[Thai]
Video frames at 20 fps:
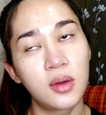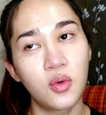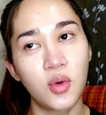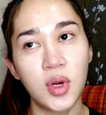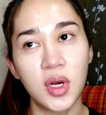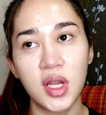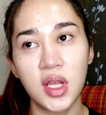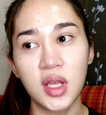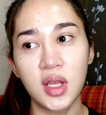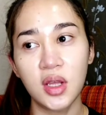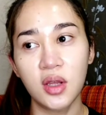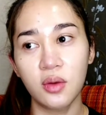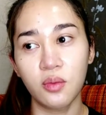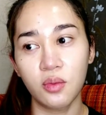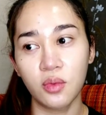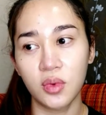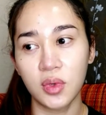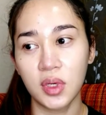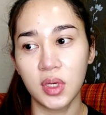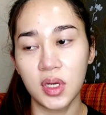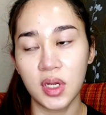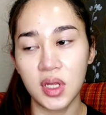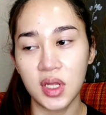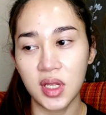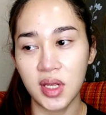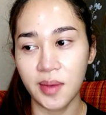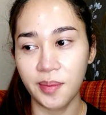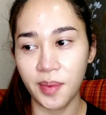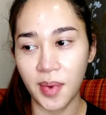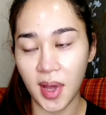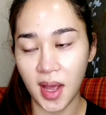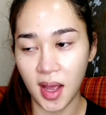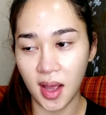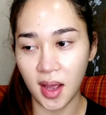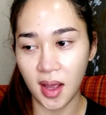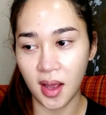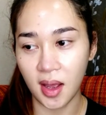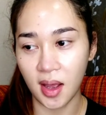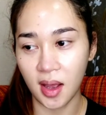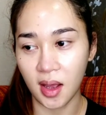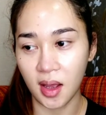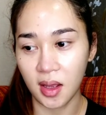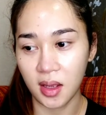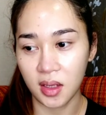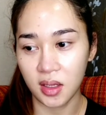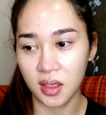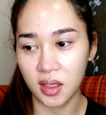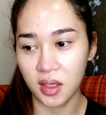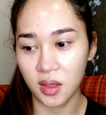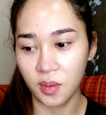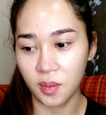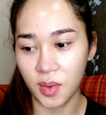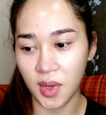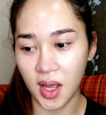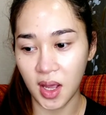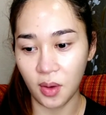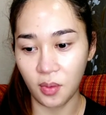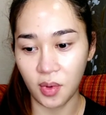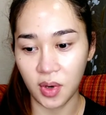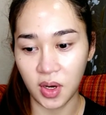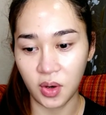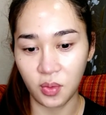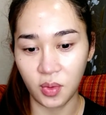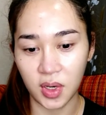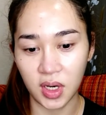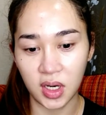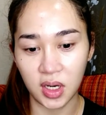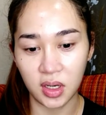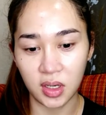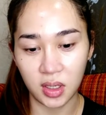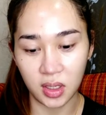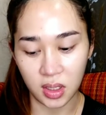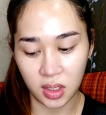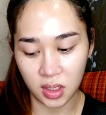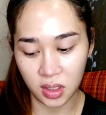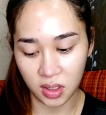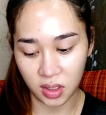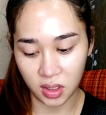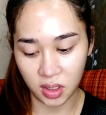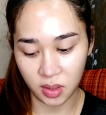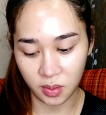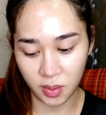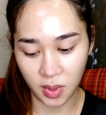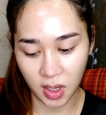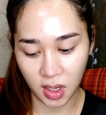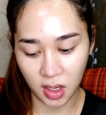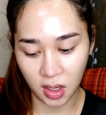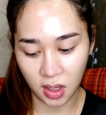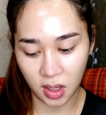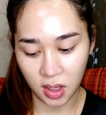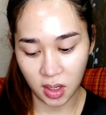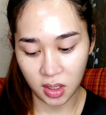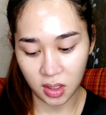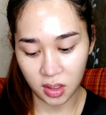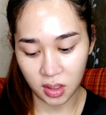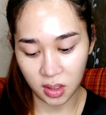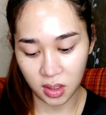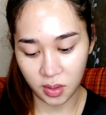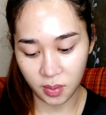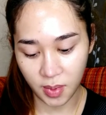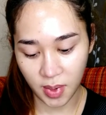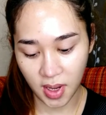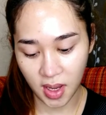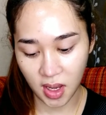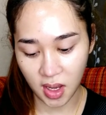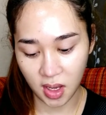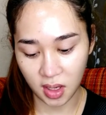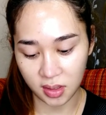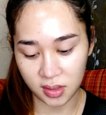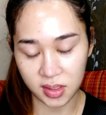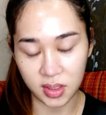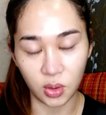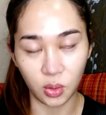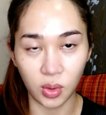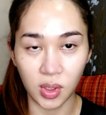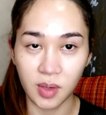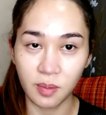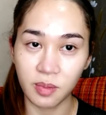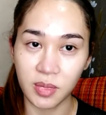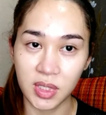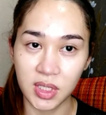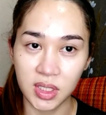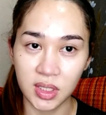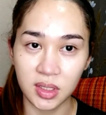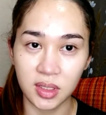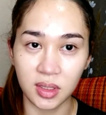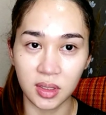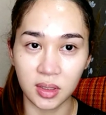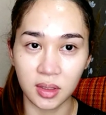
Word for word: วันที่25วันนี้วันที่1 25สิวเริ่มขึ้น